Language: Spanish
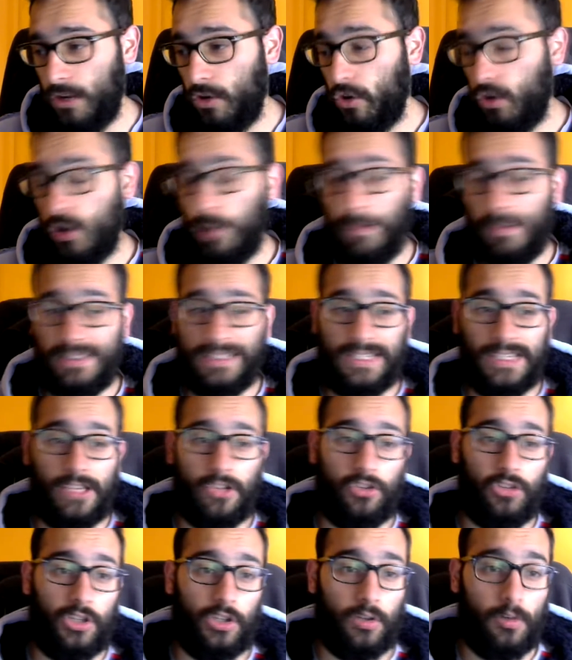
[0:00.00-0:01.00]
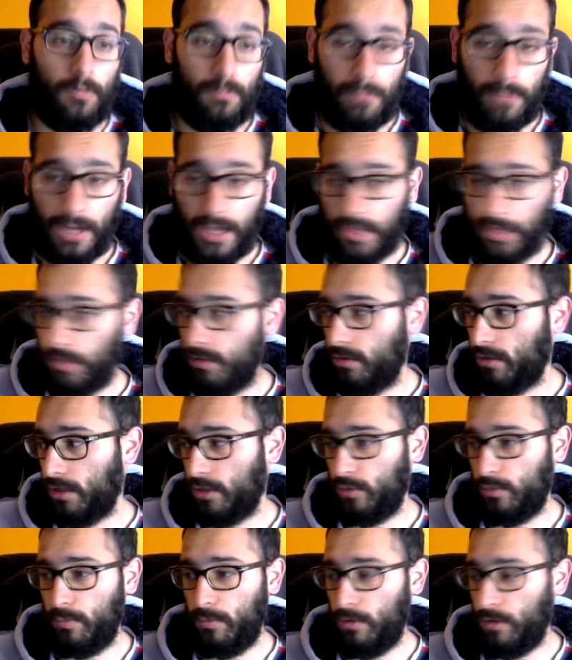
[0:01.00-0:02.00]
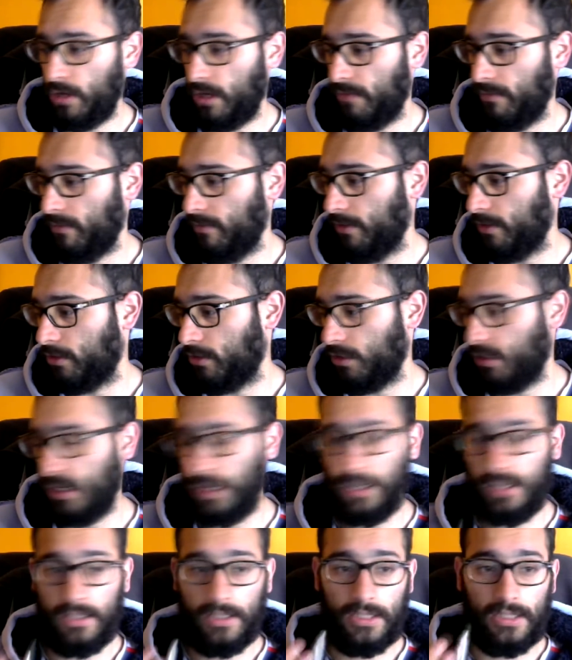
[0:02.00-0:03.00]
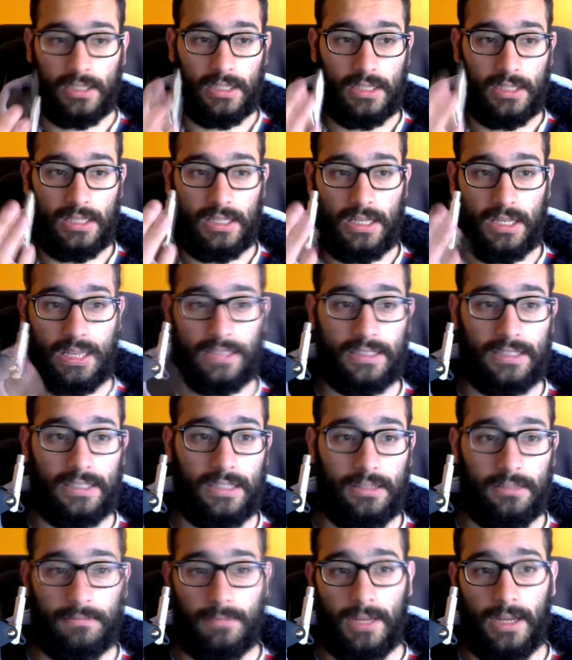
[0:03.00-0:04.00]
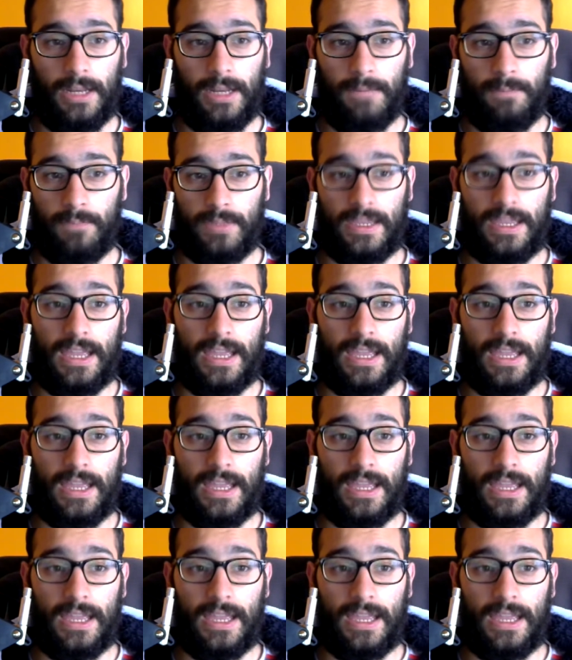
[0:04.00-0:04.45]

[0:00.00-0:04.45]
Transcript: Lo que pasa es que yo tengo un brazo, que supongo que lo habéis visto ya, este, ¿vale?